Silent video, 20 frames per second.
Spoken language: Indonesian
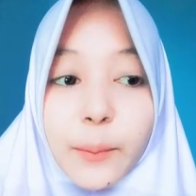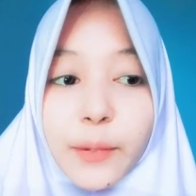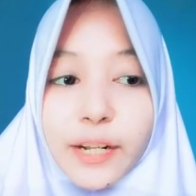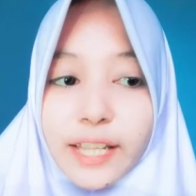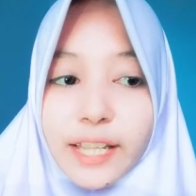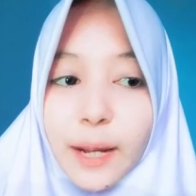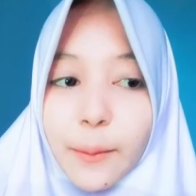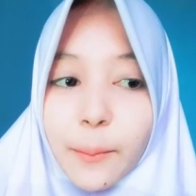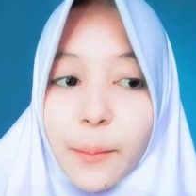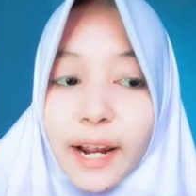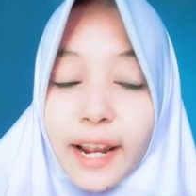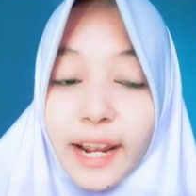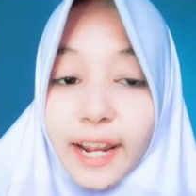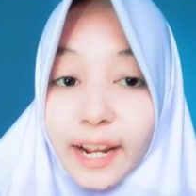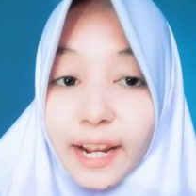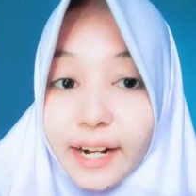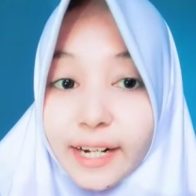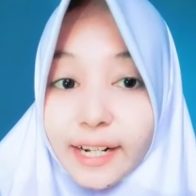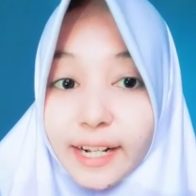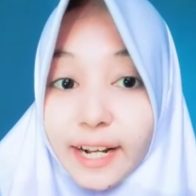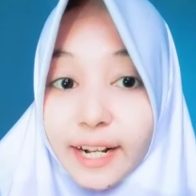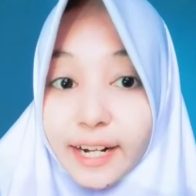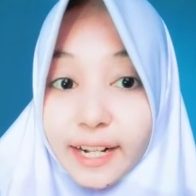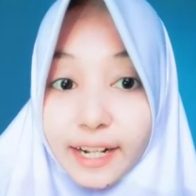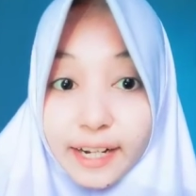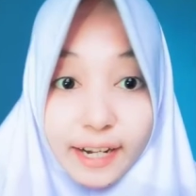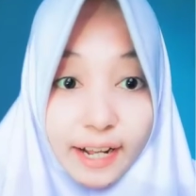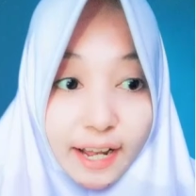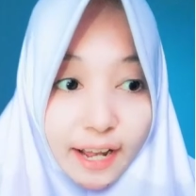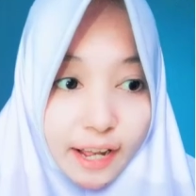pertama
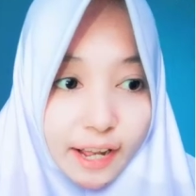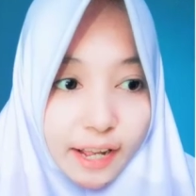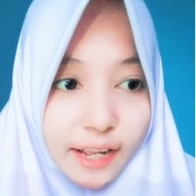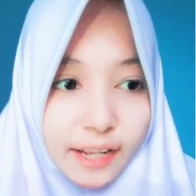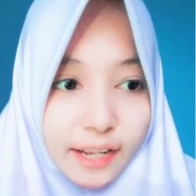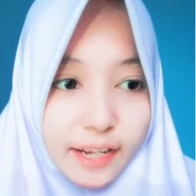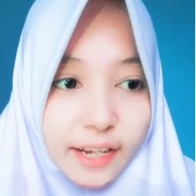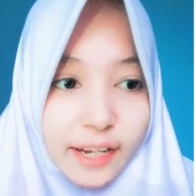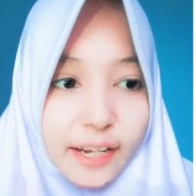rRNA,